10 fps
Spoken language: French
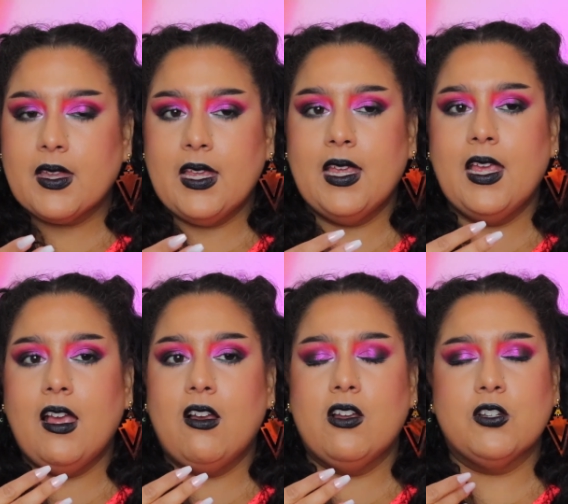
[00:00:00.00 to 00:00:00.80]

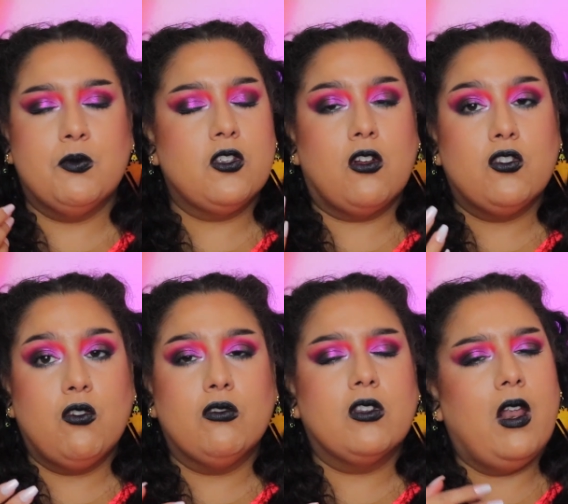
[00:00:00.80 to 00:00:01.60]
Et euh, je me suis rendu
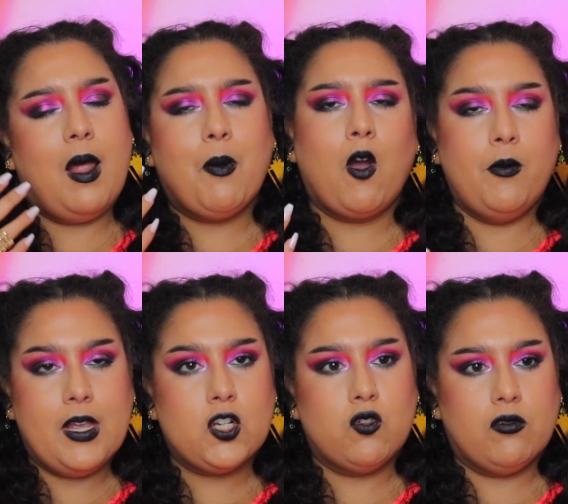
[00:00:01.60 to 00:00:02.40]
compte la
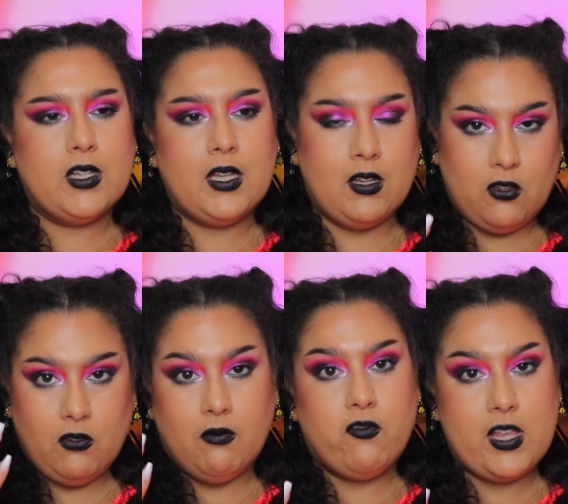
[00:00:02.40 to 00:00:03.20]
première journée
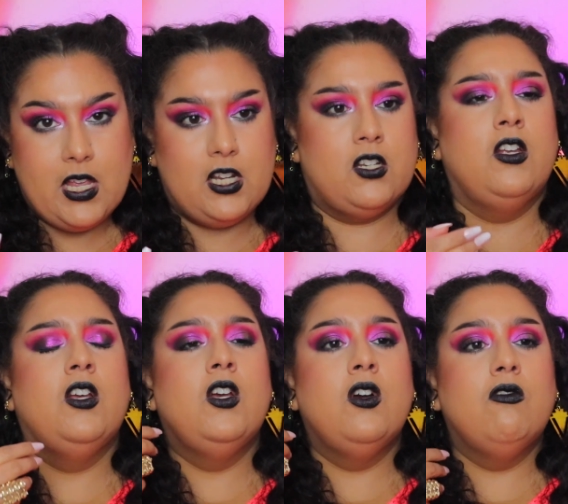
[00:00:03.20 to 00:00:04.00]
de mon voyage
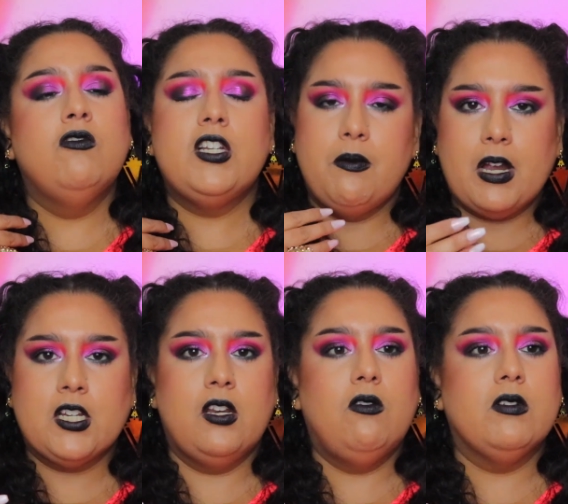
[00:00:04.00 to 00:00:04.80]
où j'ai
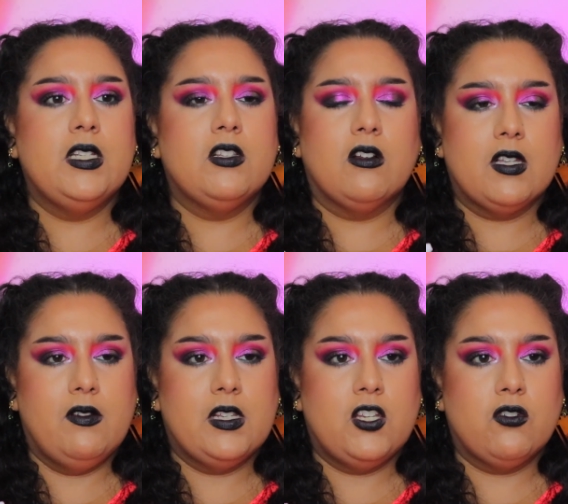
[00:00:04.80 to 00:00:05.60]
marché une longue distance
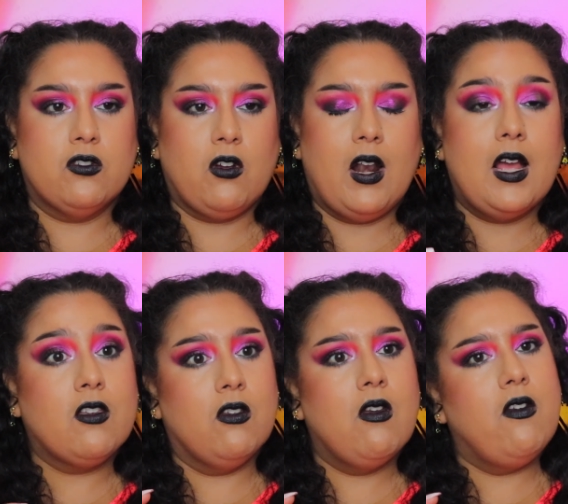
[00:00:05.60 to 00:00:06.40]
avec ces chaussures là
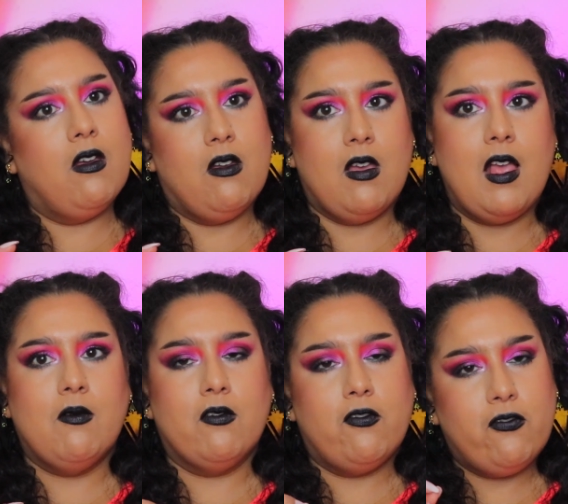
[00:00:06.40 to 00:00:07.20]
que euh, elles
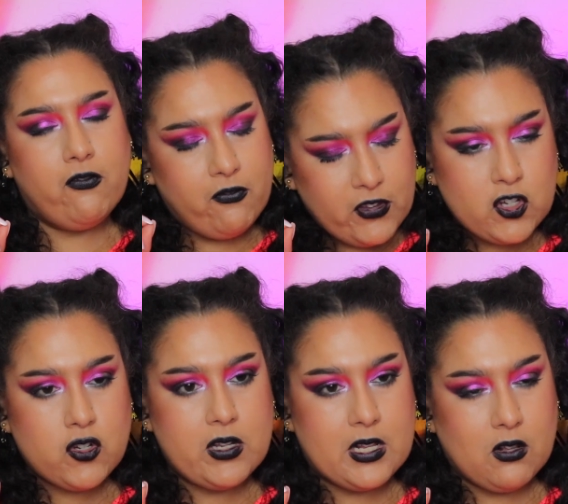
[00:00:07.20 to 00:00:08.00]
m'ont
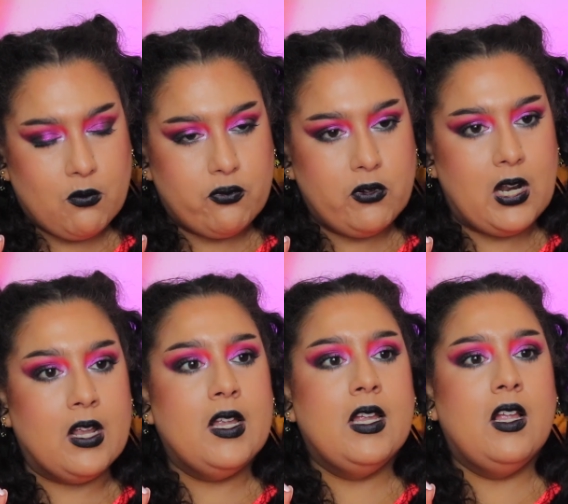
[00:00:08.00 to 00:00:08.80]
fichu des ampoules
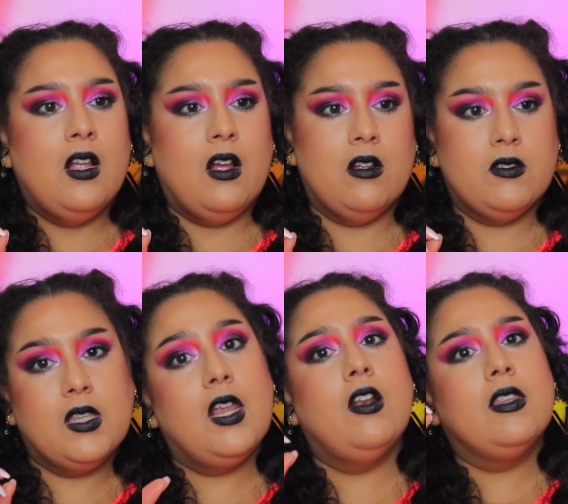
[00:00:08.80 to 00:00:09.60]
euh,
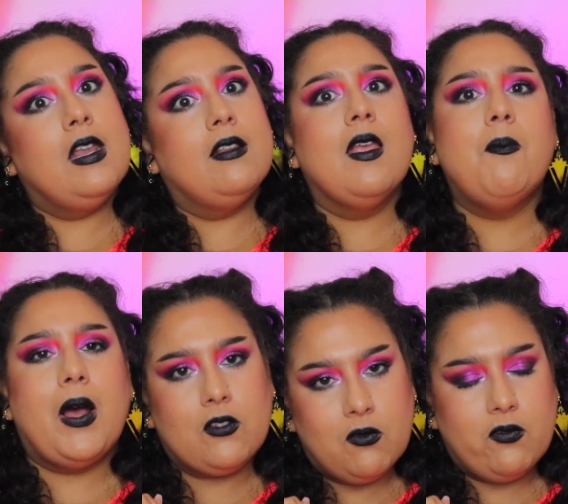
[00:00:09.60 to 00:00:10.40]
dès, le
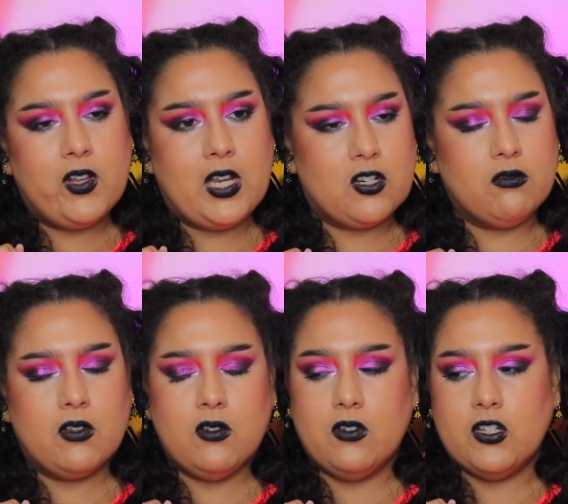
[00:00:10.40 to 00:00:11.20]
départ de mon voyage
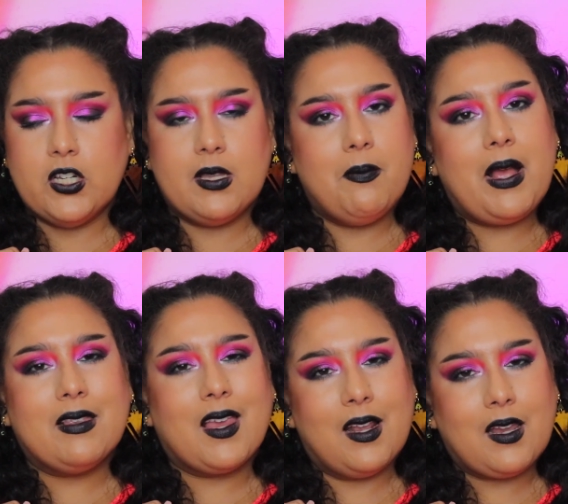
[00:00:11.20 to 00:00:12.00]
donc euh, j'étais pas
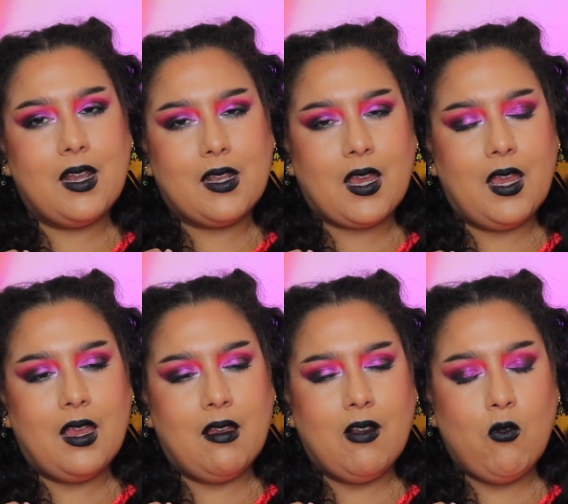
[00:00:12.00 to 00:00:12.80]
très très
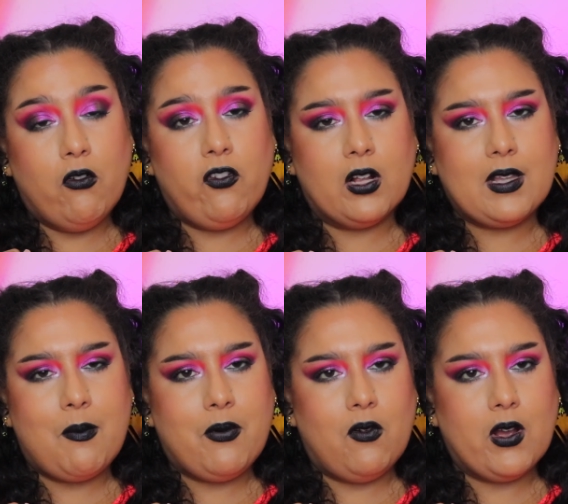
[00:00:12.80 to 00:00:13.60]
très
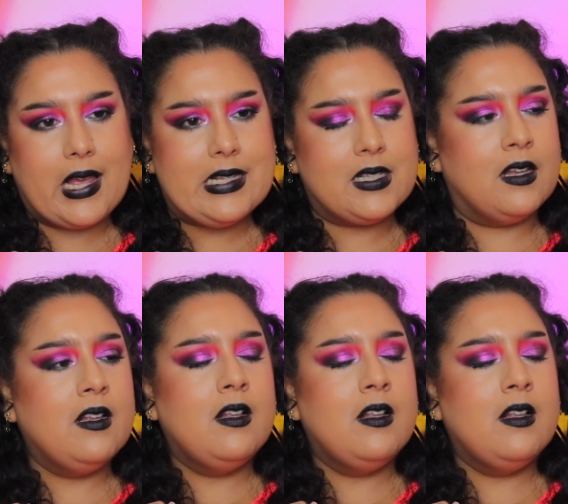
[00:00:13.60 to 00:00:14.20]
confortable pour le reste